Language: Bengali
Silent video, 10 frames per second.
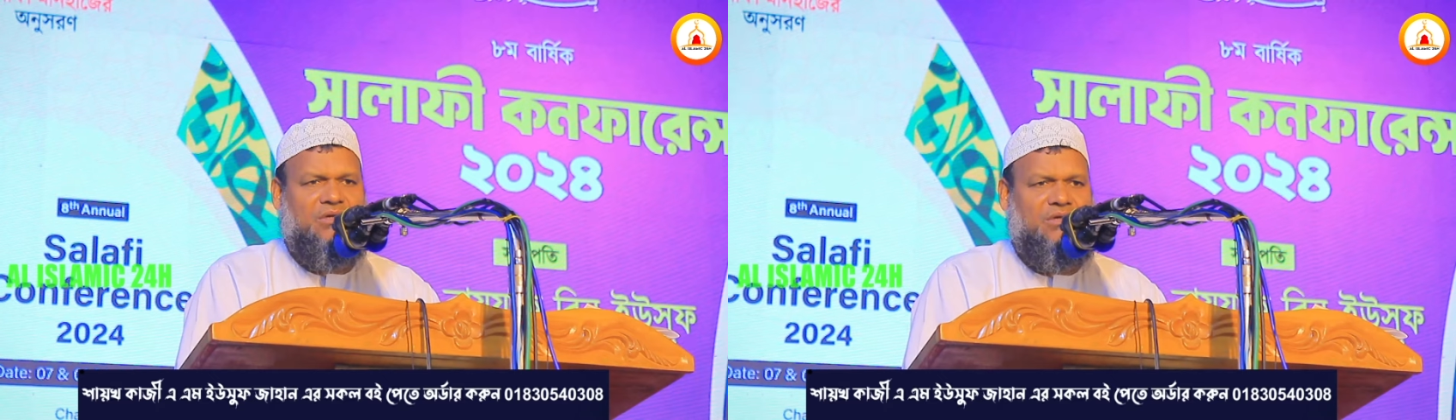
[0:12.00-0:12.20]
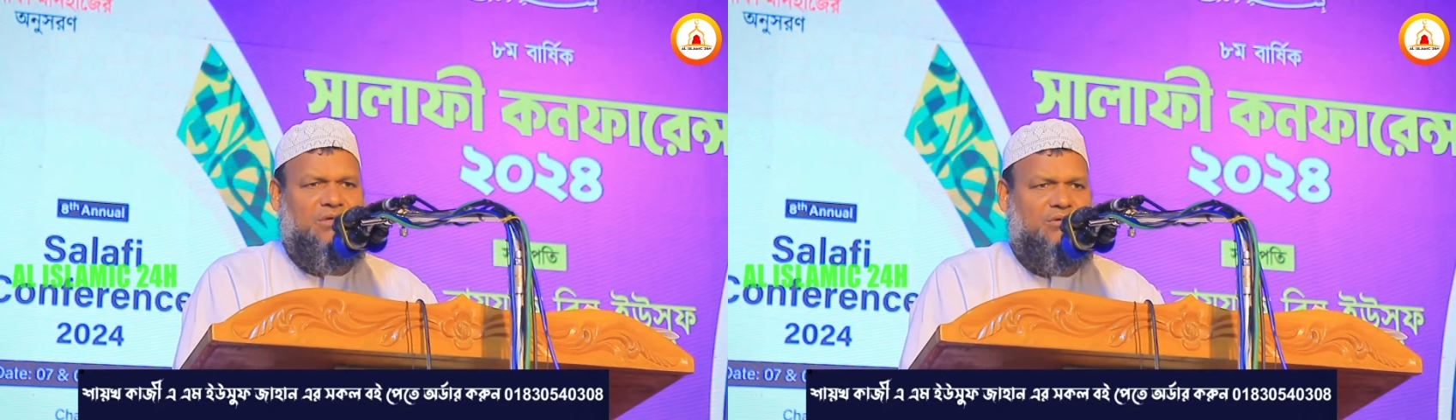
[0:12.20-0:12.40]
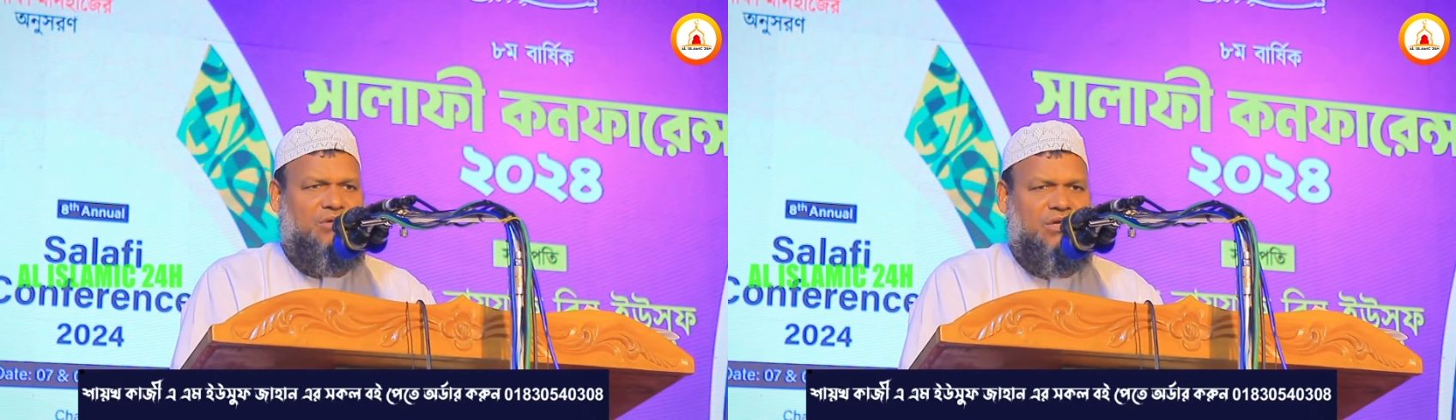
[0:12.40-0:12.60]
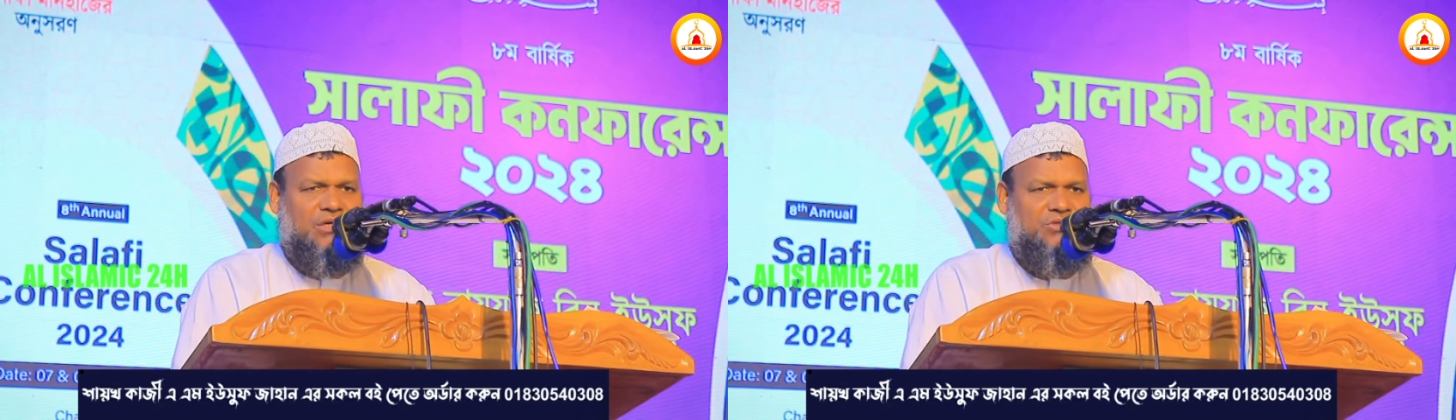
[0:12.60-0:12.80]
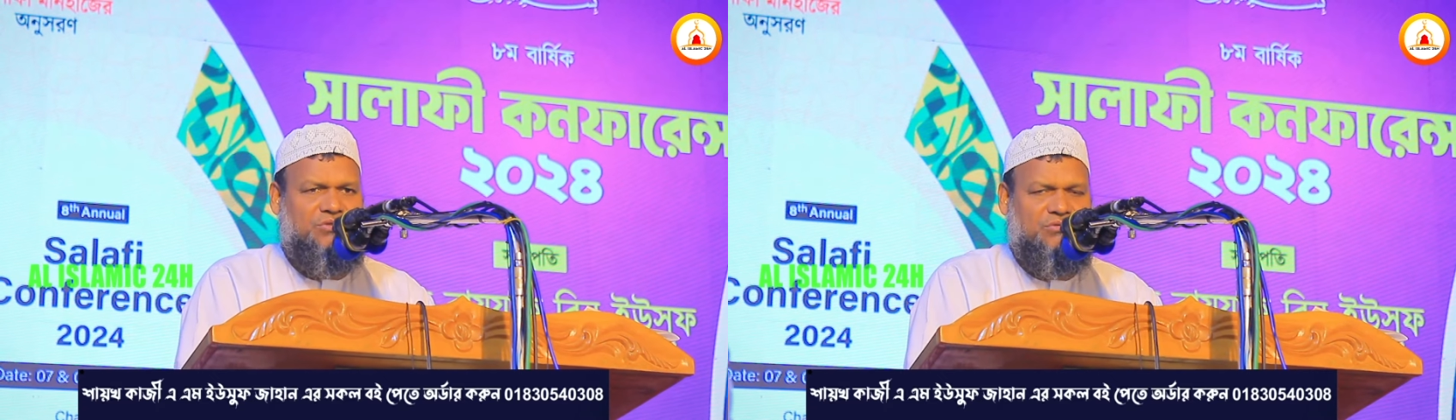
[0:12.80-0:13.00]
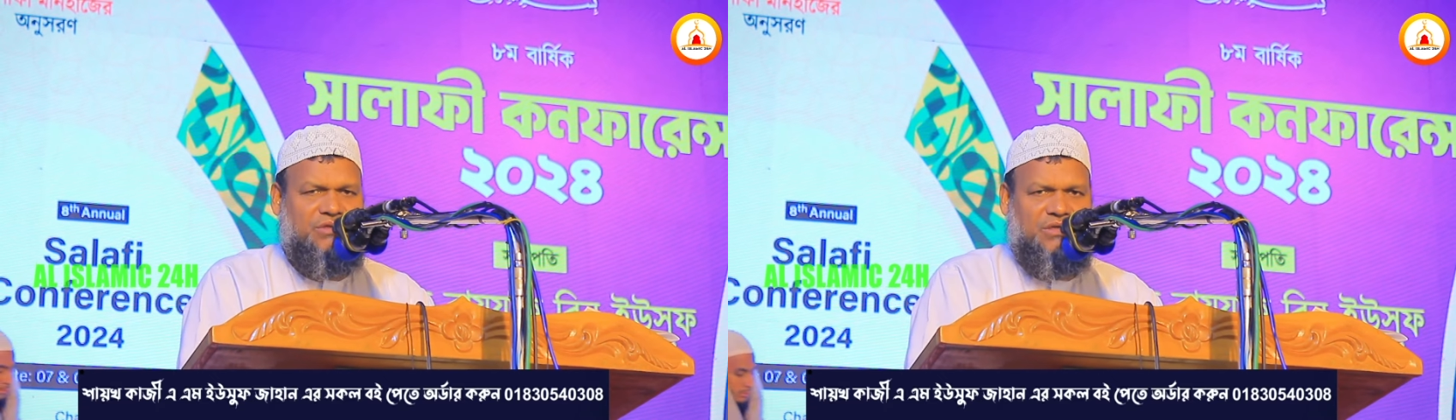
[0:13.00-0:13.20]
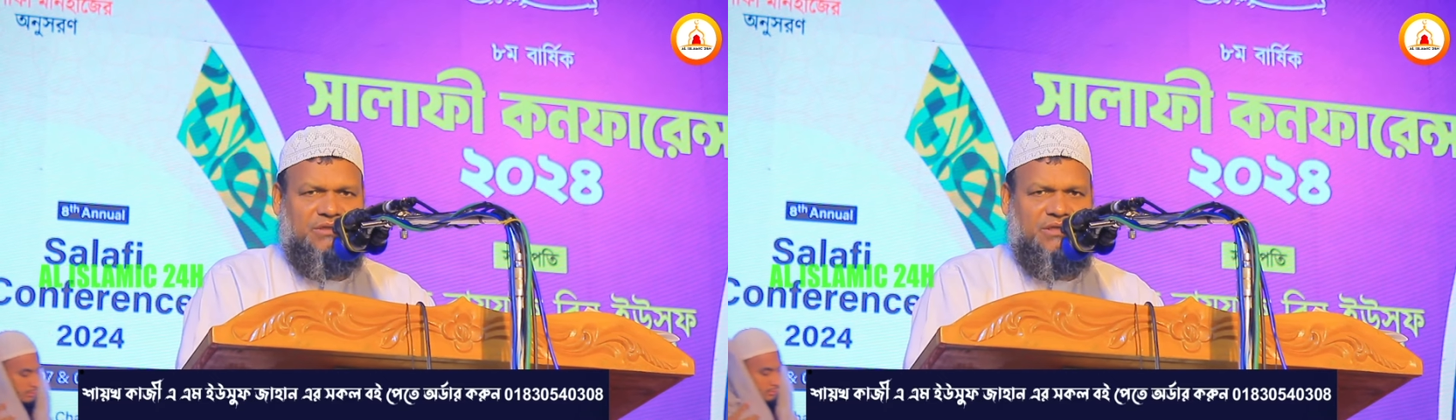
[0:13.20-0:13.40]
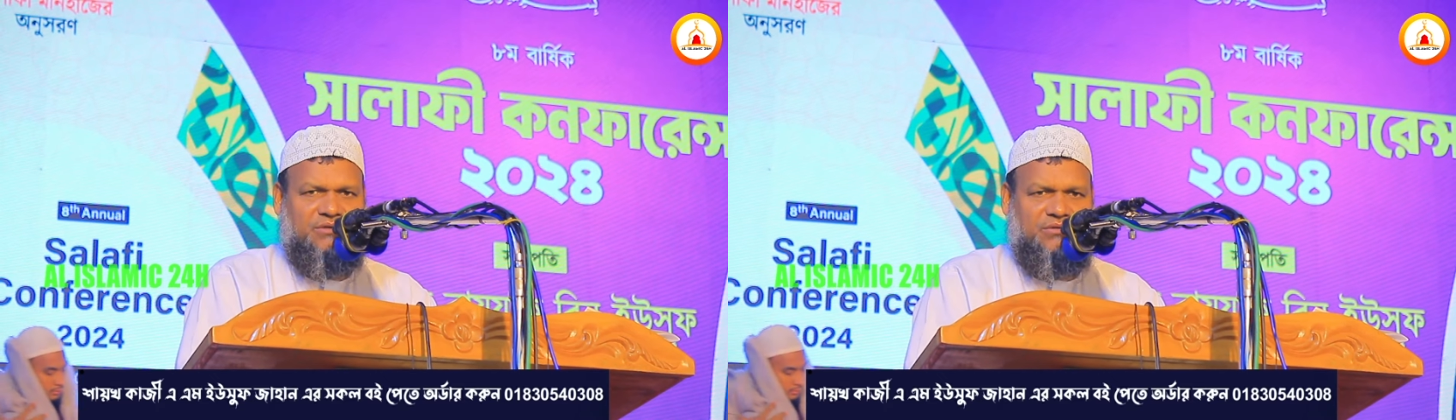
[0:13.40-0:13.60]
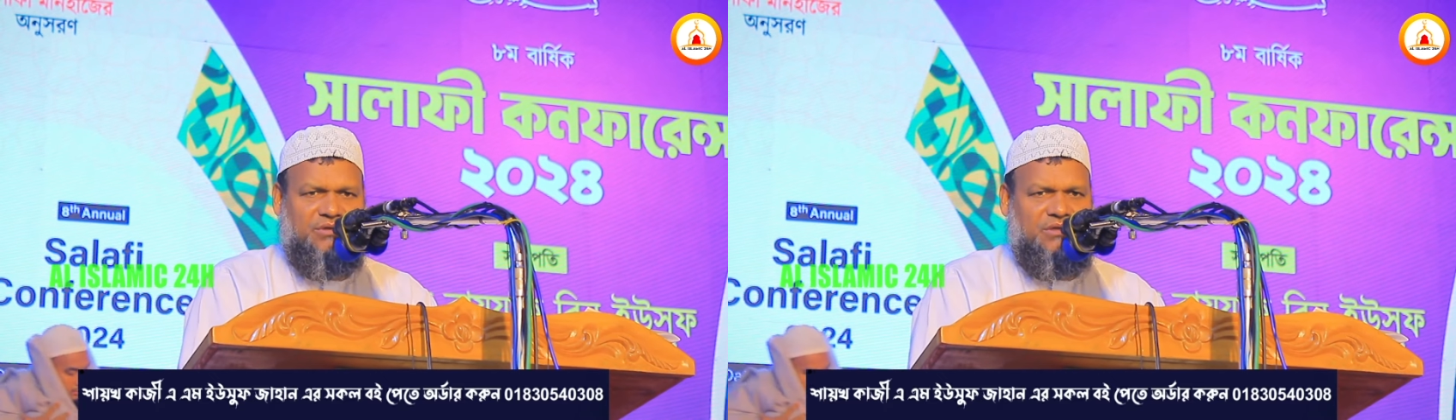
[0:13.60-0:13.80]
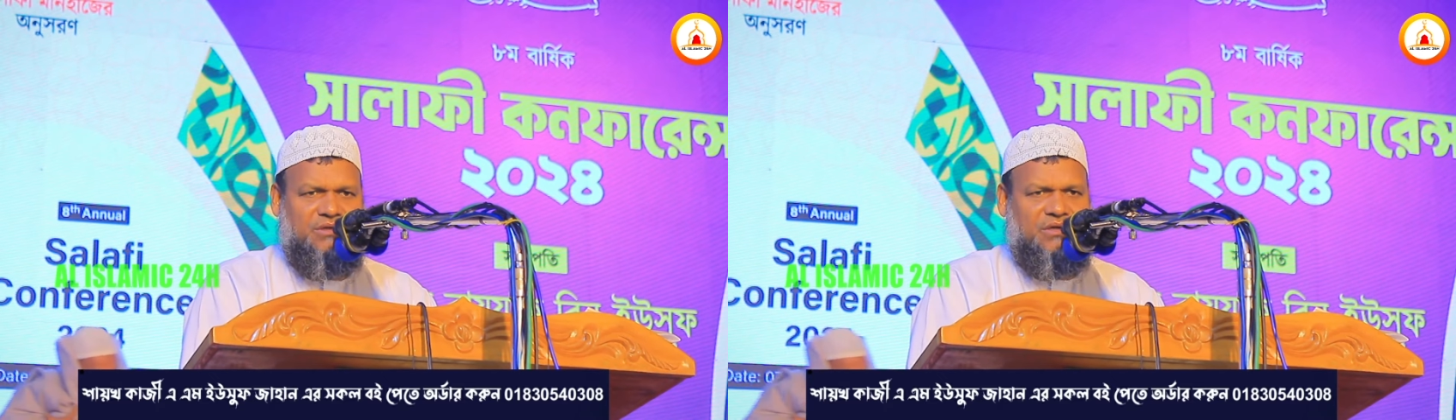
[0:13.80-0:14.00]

আল্লাহ লাখ শুক্রিয়া আদায় করি